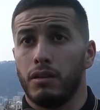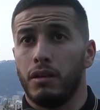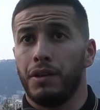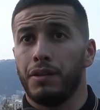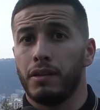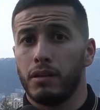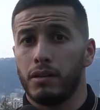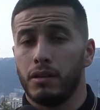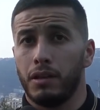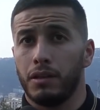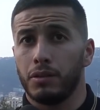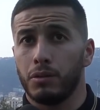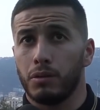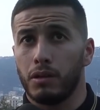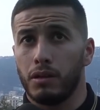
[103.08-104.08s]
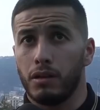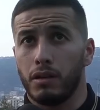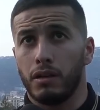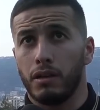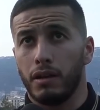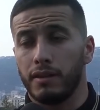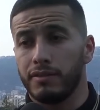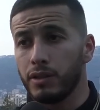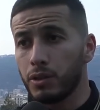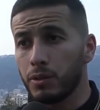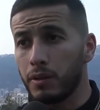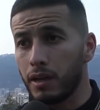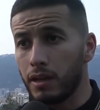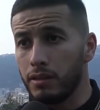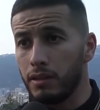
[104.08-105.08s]
حنا حنا دوكا لا
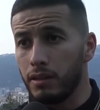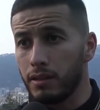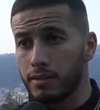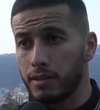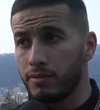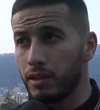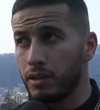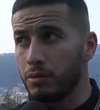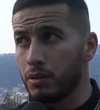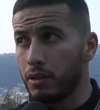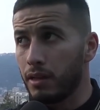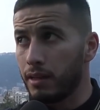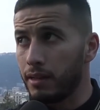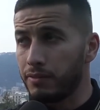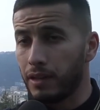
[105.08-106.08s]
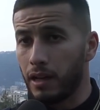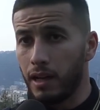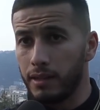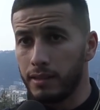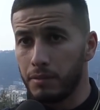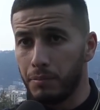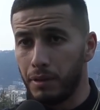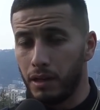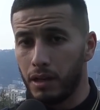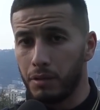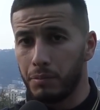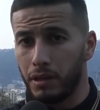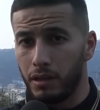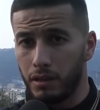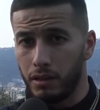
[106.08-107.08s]
فيكتوار هذه سي فري دوكا رانا فرحانين بها
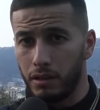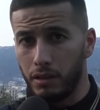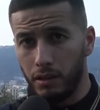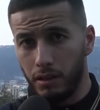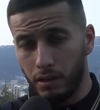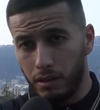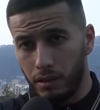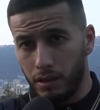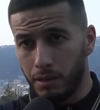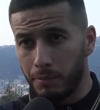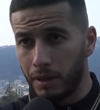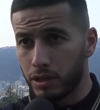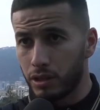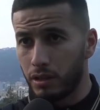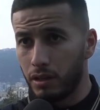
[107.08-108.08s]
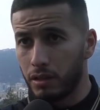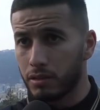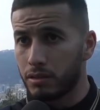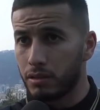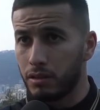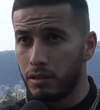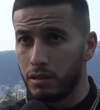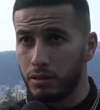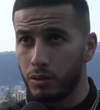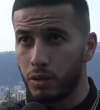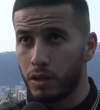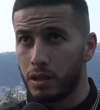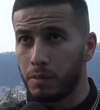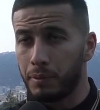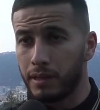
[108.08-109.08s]
مي الماتش euh, خلاص
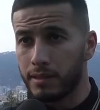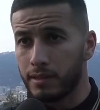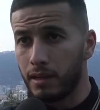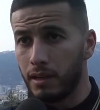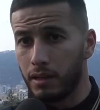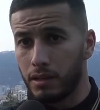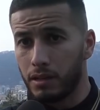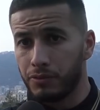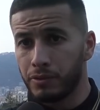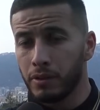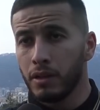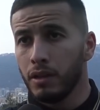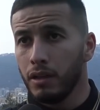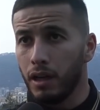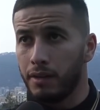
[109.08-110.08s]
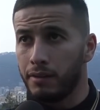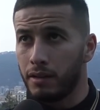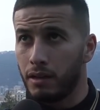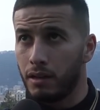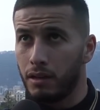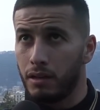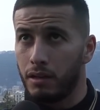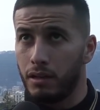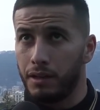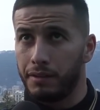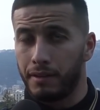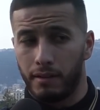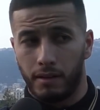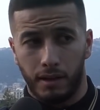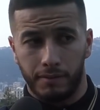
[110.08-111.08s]
دوكا بلاصه لاكاف عندنا
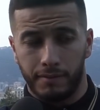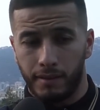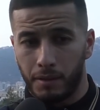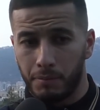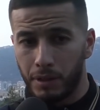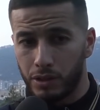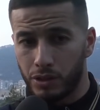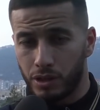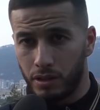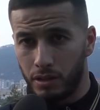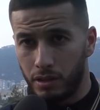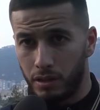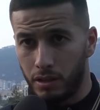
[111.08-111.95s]
عندنا عندنا ماتش